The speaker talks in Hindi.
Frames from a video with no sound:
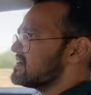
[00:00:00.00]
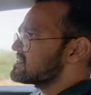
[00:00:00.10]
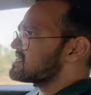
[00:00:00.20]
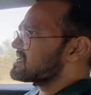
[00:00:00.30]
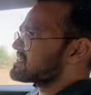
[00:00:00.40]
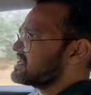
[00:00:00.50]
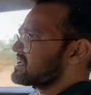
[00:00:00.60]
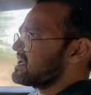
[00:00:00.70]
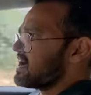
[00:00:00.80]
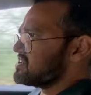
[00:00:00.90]
ऐसे लगती है
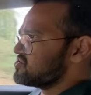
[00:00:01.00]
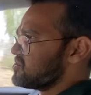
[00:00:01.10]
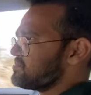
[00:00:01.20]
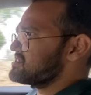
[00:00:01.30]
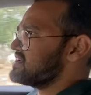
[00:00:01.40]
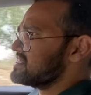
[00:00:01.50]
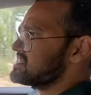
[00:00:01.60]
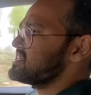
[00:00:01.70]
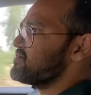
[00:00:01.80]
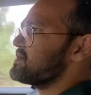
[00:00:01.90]
कि हाँ जो हमें ज़्यादा
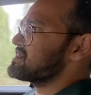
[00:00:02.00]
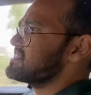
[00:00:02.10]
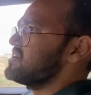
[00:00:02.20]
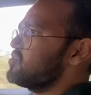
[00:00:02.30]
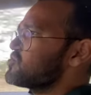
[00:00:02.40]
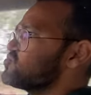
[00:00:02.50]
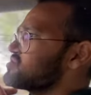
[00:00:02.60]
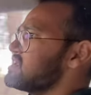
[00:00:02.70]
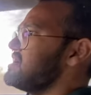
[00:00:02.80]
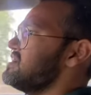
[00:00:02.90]
सेफ लगती है और
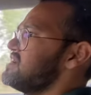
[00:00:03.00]
दूसरा